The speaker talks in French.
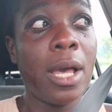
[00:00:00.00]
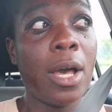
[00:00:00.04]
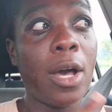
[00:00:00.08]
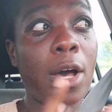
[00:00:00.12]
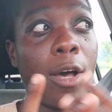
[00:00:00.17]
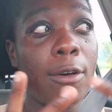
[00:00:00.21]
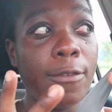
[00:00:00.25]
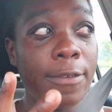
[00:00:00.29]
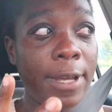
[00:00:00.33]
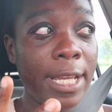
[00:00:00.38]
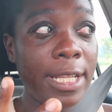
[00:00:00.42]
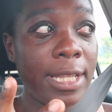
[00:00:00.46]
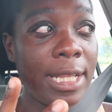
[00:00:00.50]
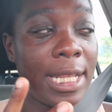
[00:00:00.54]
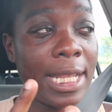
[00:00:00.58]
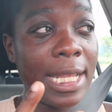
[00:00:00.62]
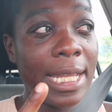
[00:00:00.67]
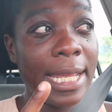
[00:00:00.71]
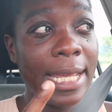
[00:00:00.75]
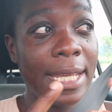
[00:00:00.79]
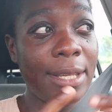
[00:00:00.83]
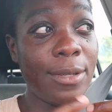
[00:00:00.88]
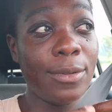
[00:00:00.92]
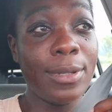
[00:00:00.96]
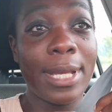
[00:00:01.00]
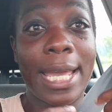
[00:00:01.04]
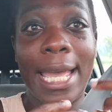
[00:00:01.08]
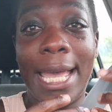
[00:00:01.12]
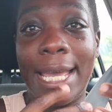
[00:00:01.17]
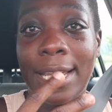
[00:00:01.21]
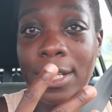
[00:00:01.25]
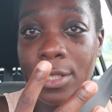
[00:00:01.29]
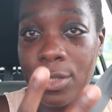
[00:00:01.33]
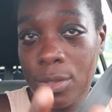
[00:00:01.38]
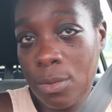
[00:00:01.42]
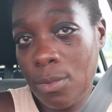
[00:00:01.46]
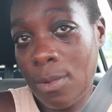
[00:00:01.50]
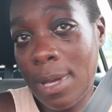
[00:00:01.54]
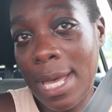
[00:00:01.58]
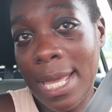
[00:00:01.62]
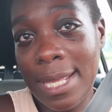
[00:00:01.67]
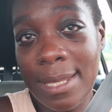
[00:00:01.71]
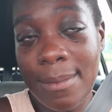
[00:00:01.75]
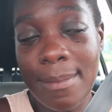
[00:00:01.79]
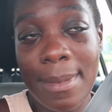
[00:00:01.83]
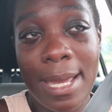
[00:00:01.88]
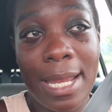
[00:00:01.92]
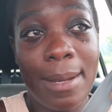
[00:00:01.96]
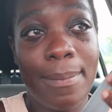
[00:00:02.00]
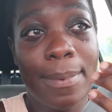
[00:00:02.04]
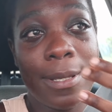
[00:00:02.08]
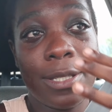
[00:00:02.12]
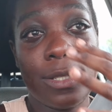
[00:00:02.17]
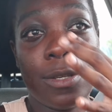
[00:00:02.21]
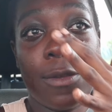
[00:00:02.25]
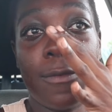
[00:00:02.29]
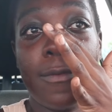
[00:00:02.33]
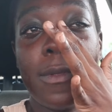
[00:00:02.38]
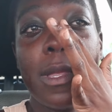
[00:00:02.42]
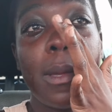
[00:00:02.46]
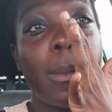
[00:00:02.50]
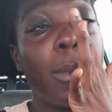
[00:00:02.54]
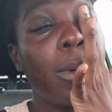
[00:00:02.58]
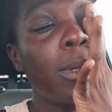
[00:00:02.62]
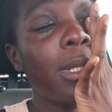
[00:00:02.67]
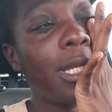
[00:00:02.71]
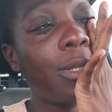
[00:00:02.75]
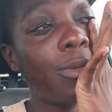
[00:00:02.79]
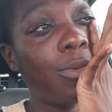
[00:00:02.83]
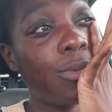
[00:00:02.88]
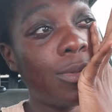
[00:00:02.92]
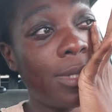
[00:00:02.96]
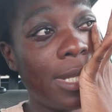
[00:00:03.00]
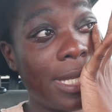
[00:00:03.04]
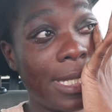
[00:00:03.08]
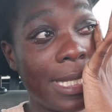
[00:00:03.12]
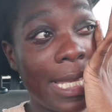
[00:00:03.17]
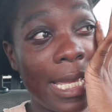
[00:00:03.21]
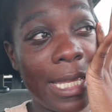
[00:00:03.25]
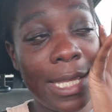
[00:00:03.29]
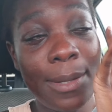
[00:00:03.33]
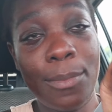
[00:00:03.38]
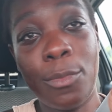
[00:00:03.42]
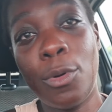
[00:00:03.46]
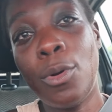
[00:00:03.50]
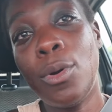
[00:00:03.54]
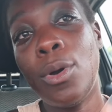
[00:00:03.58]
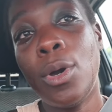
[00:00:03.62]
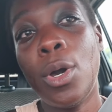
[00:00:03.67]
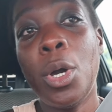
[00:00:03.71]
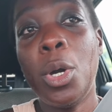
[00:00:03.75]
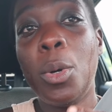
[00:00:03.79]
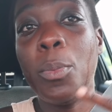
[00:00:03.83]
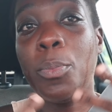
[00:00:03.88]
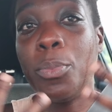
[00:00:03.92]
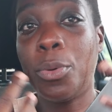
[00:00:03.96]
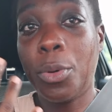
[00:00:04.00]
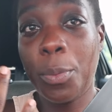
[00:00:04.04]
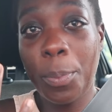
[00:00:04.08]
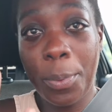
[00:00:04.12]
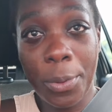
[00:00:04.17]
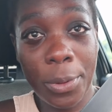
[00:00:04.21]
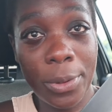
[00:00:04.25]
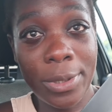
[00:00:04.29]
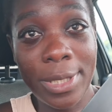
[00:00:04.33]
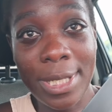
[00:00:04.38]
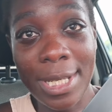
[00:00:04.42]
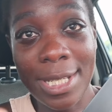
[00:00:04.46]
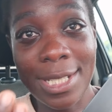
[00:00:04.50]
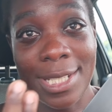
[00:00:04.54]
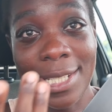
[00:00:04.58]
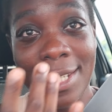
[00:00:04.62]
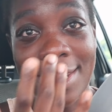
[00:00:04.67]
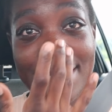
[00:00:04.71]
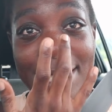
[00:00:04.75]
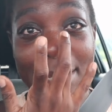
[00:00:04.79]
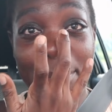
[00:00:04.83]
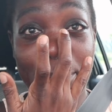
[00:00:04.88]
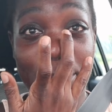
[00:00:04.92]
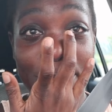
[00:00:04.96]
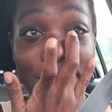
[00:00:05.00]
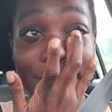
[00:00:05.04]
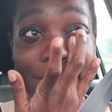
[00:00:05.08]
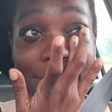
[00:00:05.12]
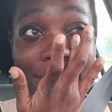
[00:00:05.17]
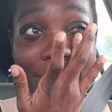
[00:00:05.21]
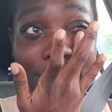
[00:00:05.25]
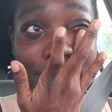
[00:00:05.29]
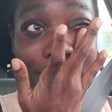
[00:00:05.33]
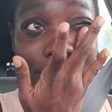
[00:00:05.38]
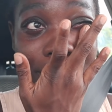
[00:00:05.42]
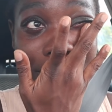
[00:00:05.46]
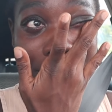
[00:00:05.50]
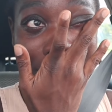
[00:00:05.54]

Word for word: en fait une réaction animale parce que finalement on est tous des animaux pour protéger ses petits